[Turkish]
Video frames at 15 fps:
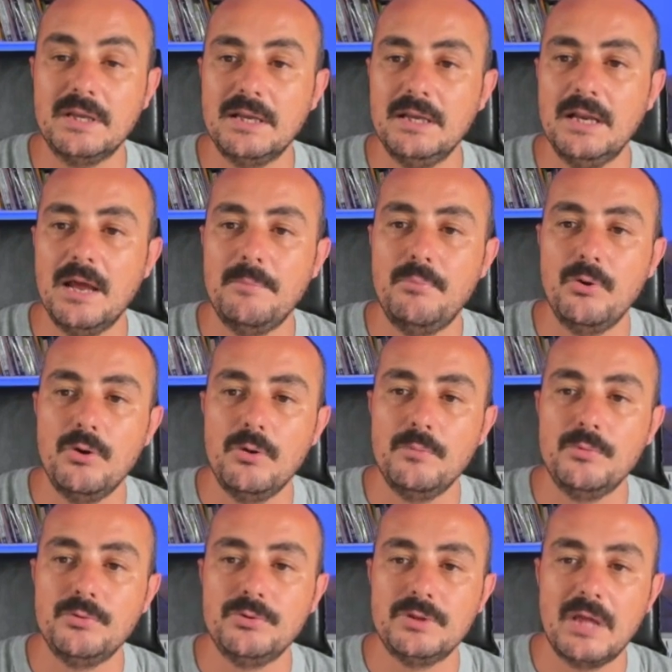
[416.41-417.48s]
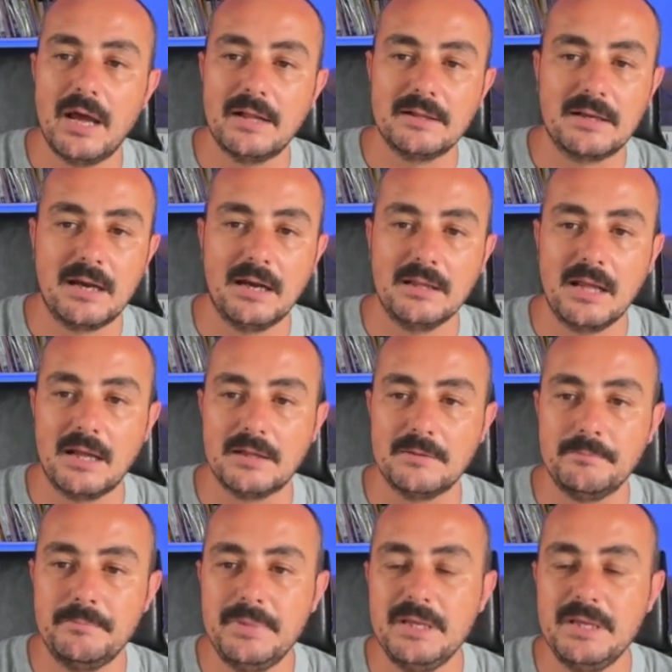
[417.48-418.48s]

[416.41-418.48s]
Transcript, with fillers: ile bölümünden kalan